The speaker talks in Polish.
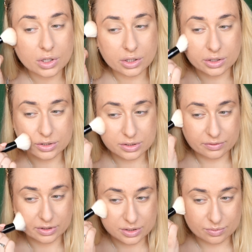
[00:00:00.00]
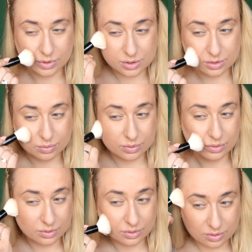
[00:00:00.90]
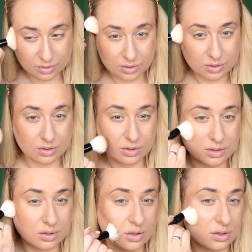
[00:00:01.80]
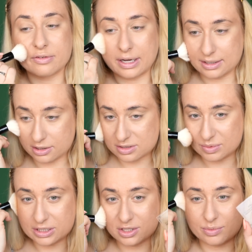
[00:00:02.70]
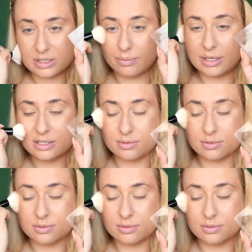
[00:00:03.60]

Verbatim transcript: I naniosę w ten sposób. Fajny kosmetyk, żeby zabrać,